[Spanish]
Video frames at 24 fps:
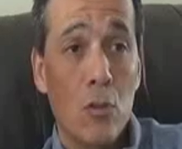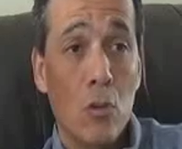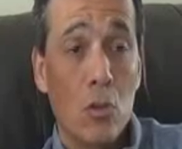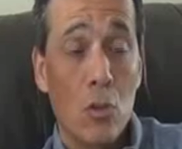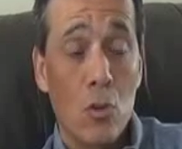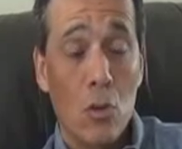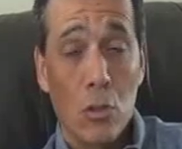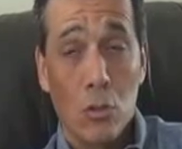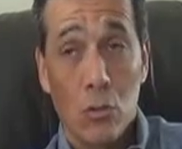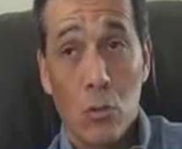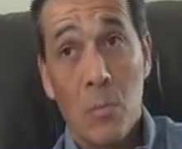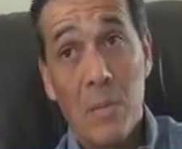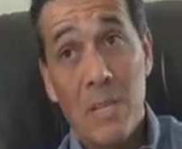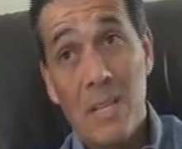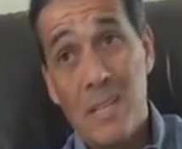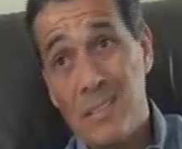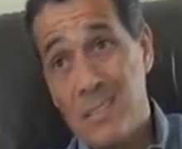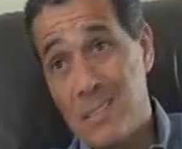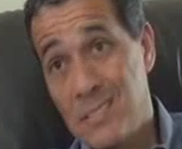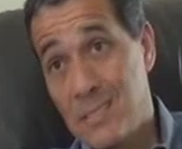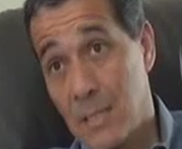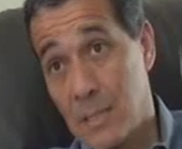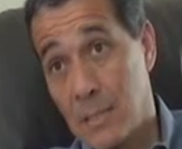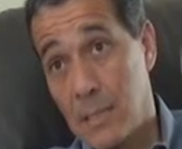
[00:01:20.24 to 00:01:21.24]
Yo creo que son
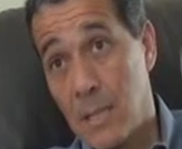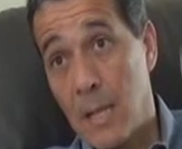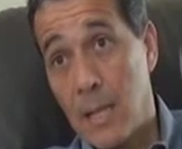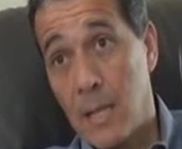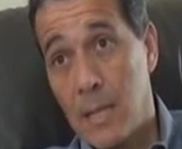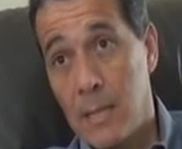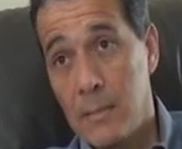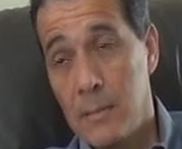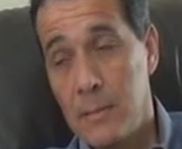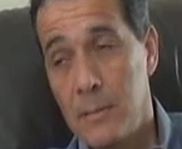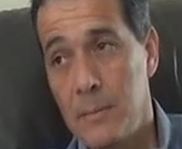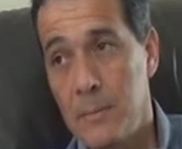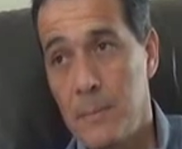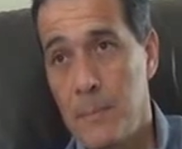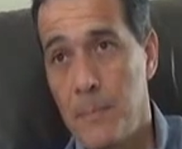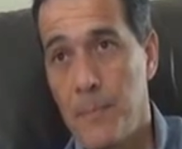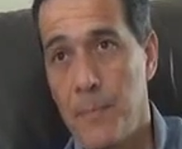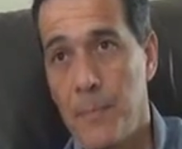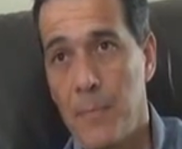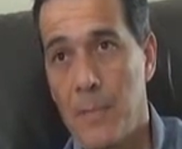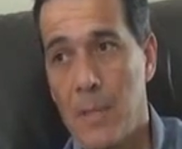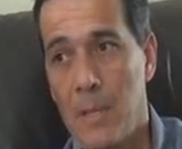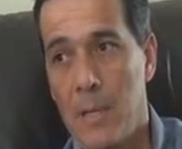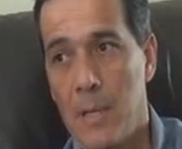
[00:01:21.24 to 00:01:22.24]
medidas acertadas,
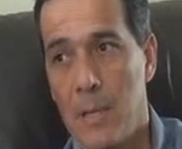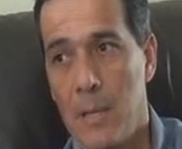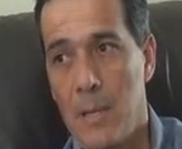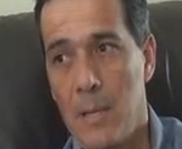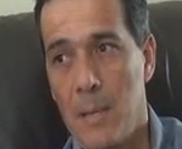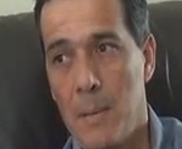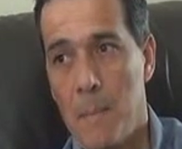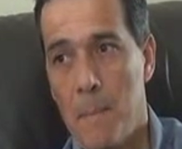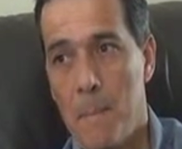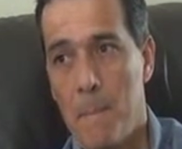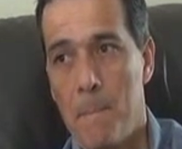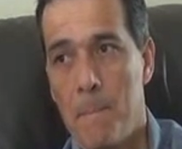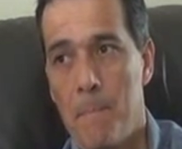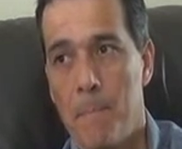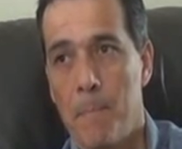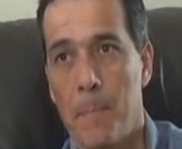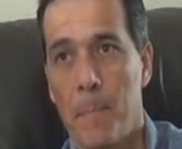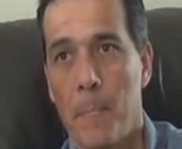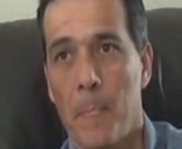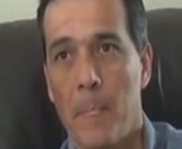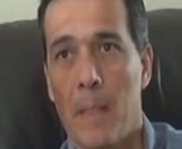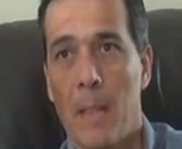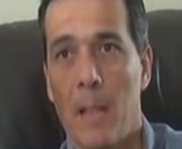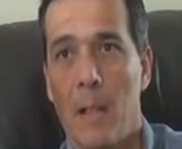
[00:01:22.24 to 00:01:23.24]
em,
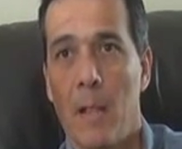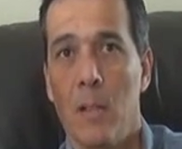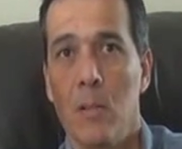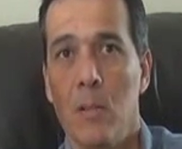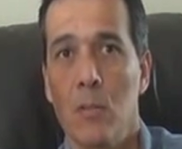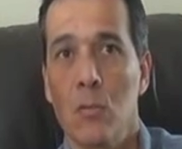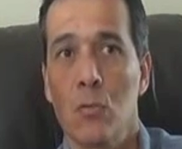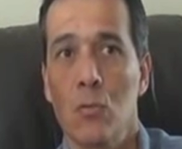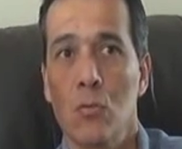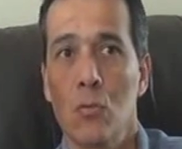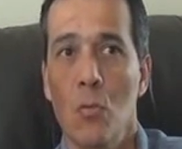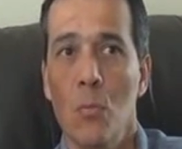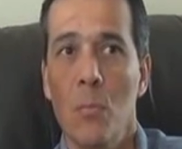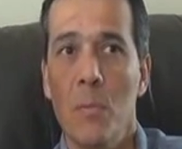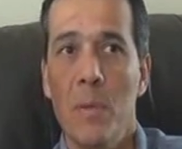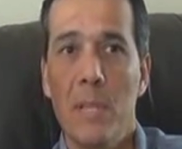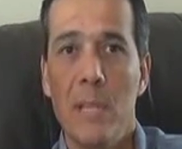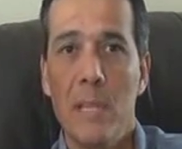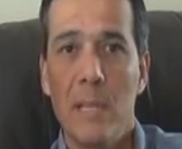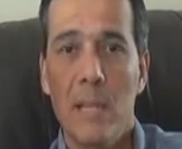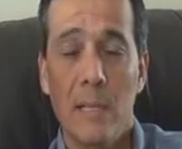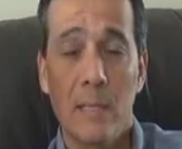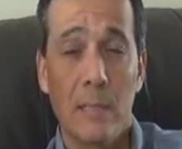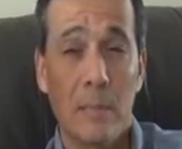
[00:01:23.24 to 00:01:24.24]
son
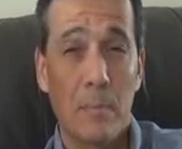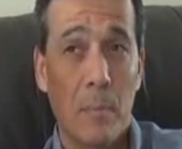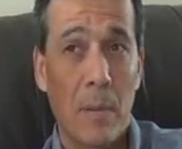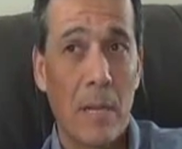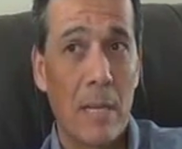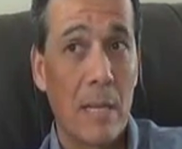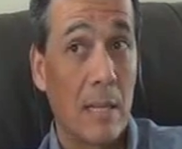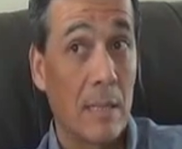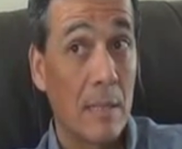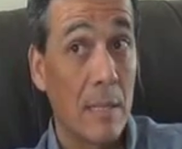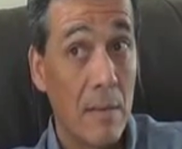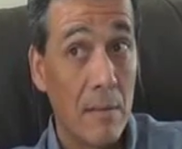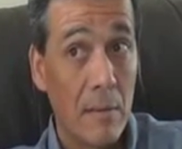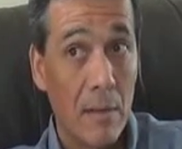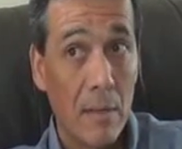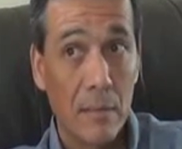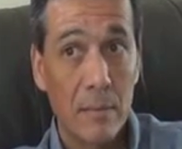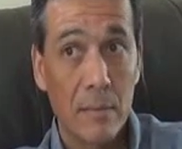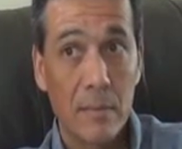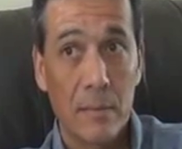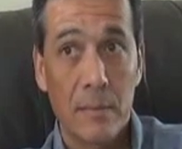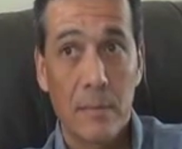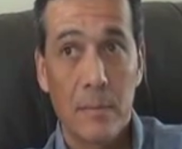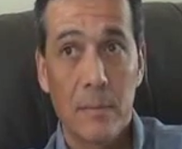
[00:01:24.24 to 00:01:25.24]
medidas
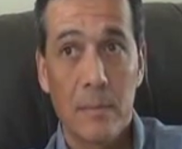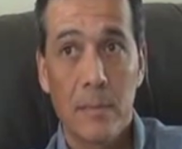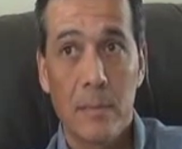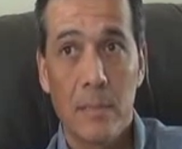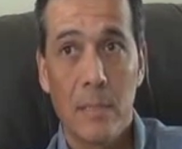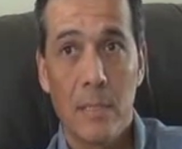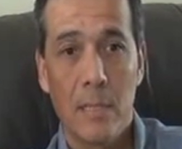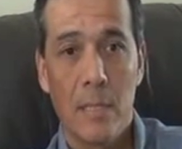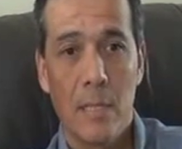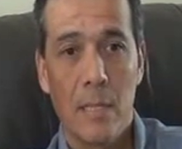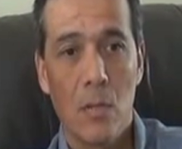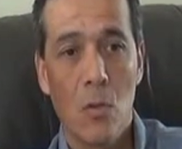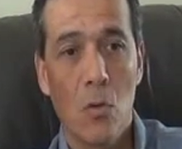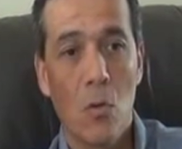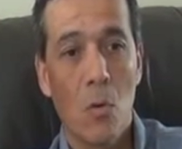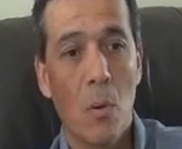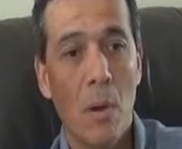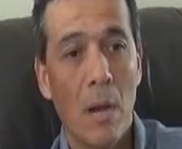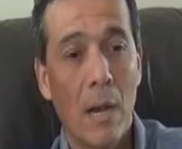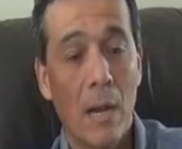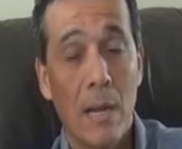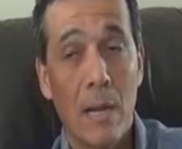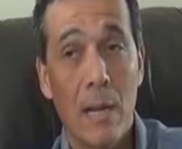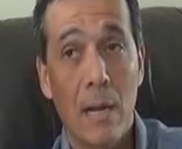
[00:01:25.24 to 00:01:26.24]
paliativas, eh, no
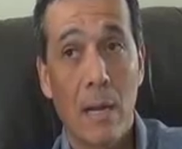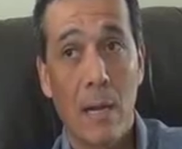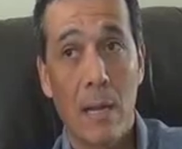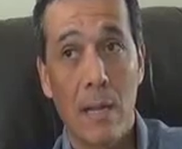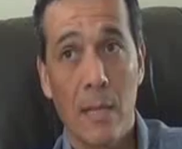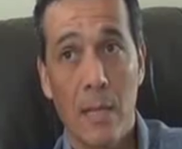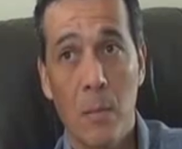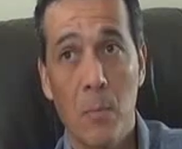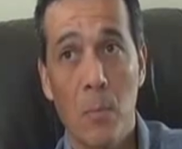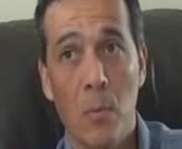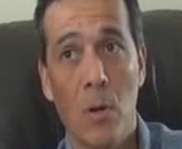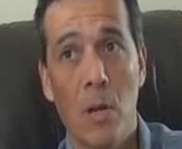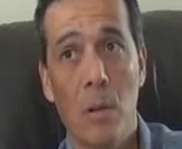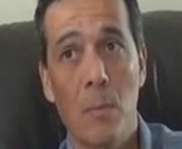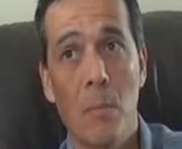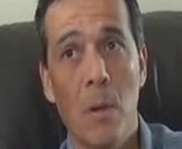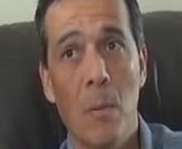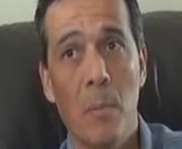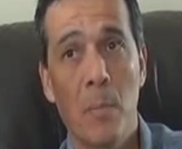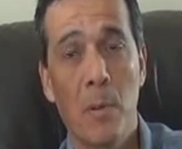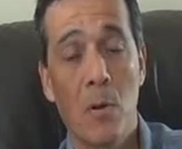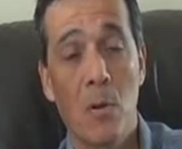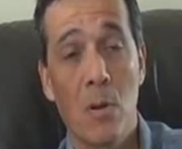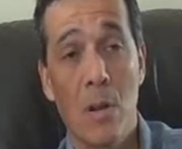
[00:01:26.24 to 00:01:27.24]
van a la raíz del
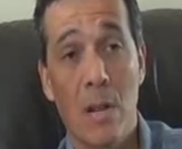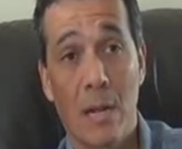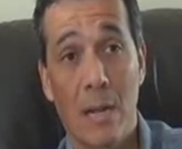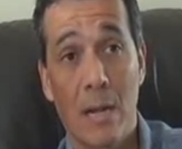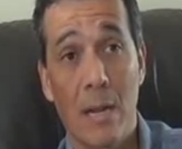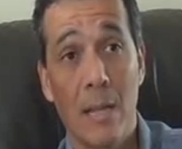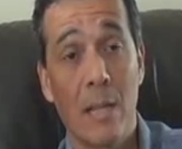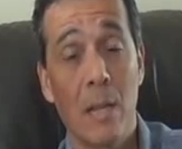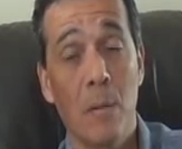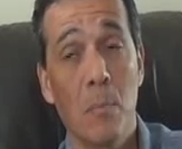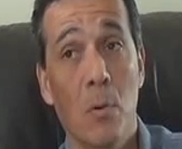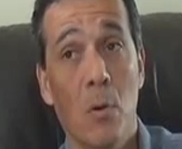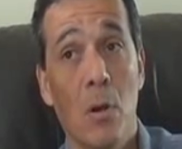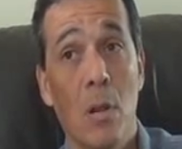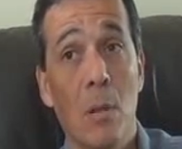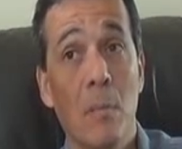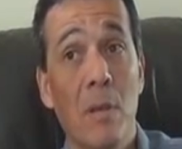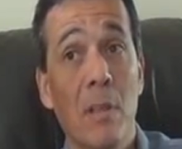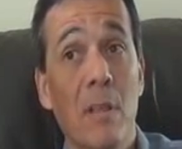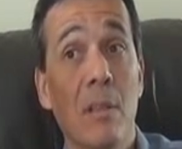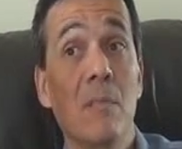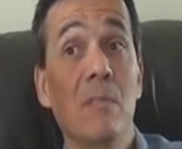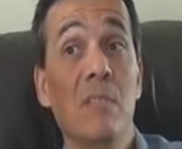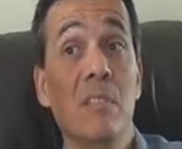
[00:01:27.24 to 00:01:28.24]
problema, pero la raíz del
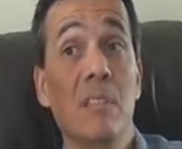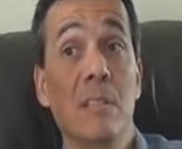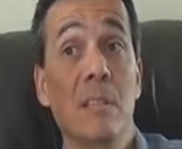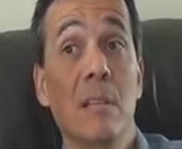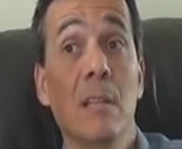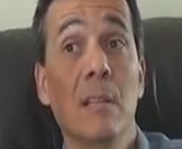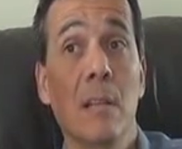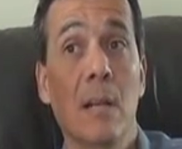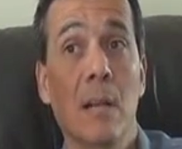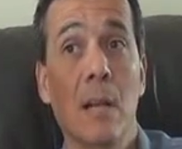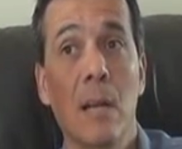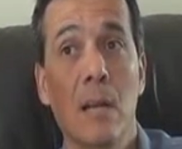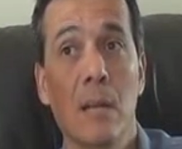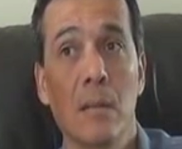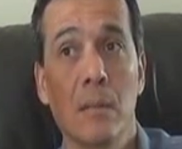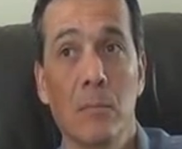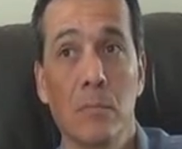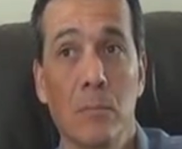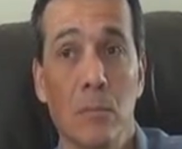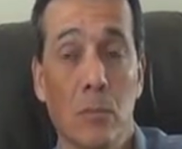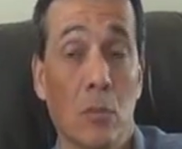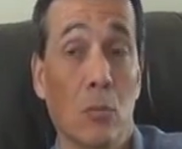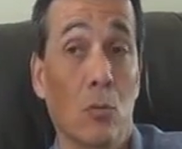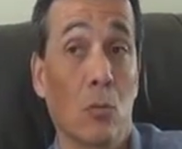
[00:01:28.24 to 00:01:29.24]
problema es difícil de atacar.
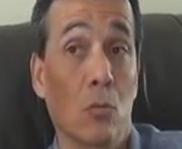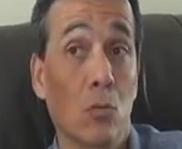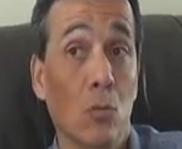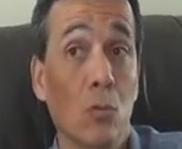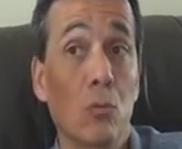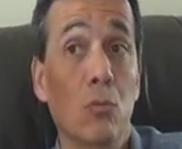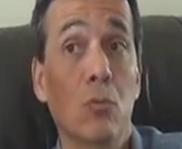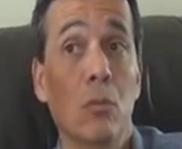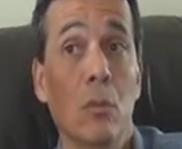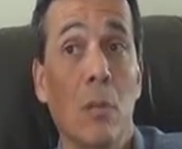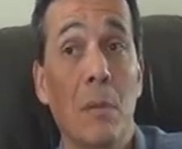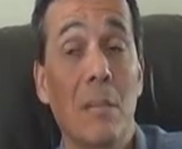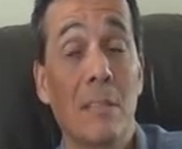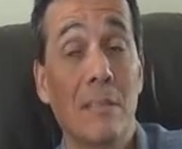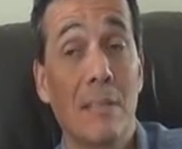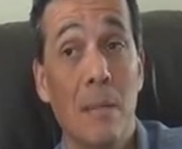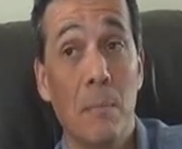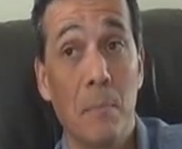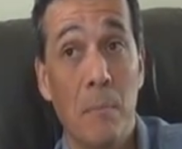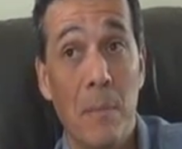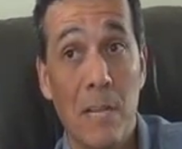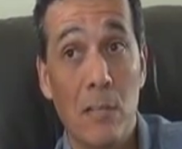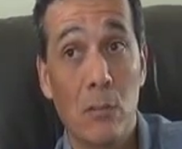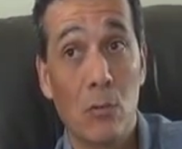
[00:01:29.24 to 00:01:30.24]
Son tus es
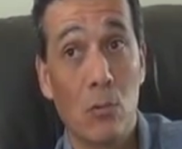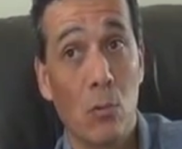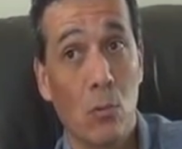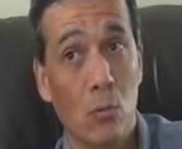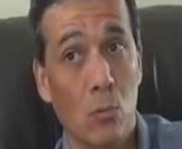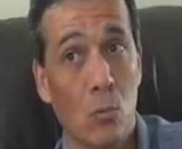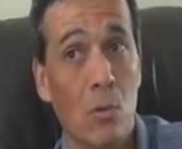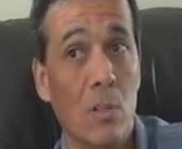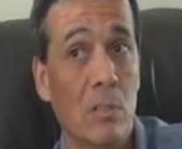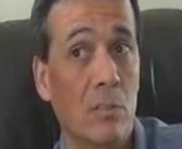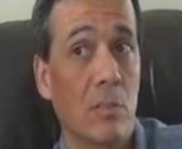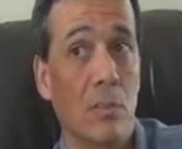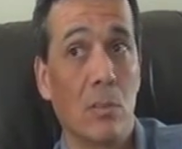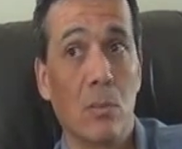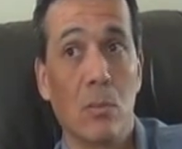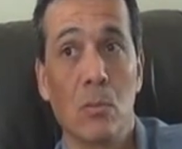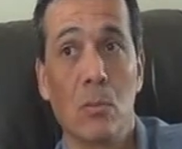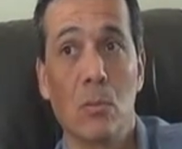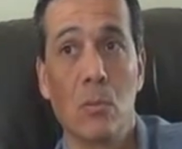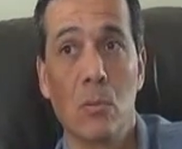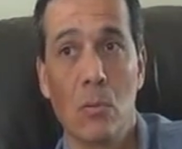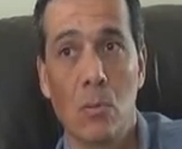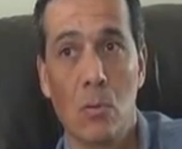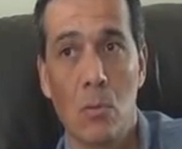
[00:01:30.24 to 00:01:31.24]
el precio de tu éxito
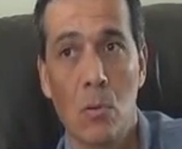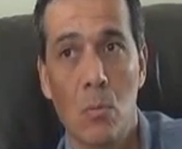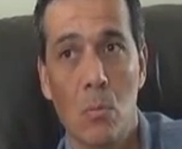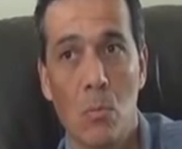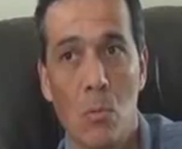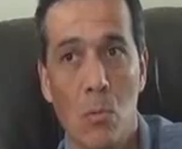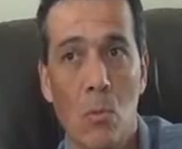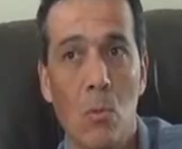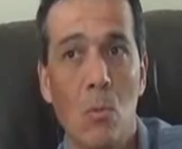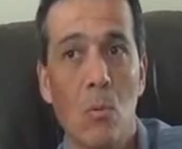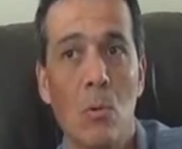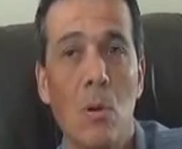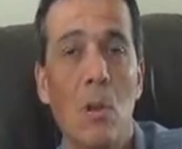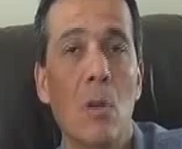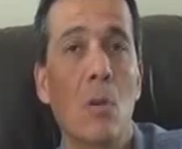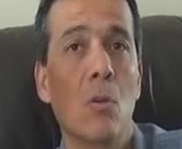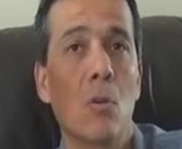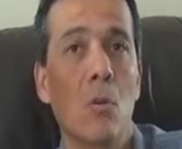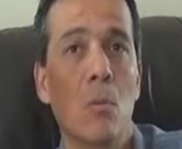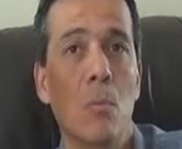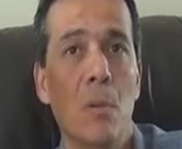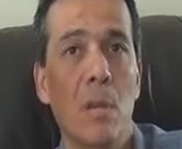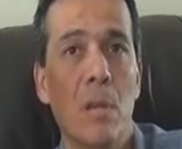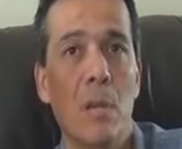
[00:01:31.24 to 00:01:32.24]
como una
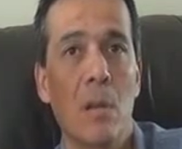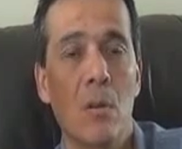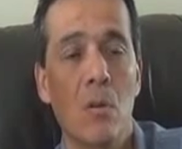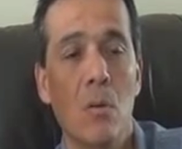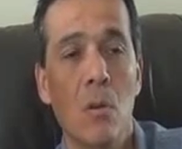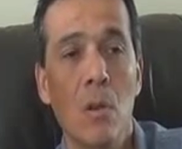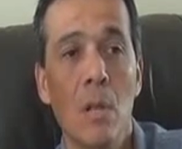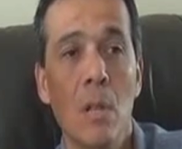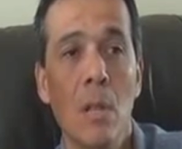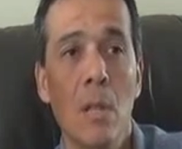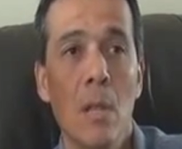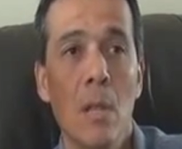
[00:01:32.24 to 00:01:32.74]
economía, ¿no?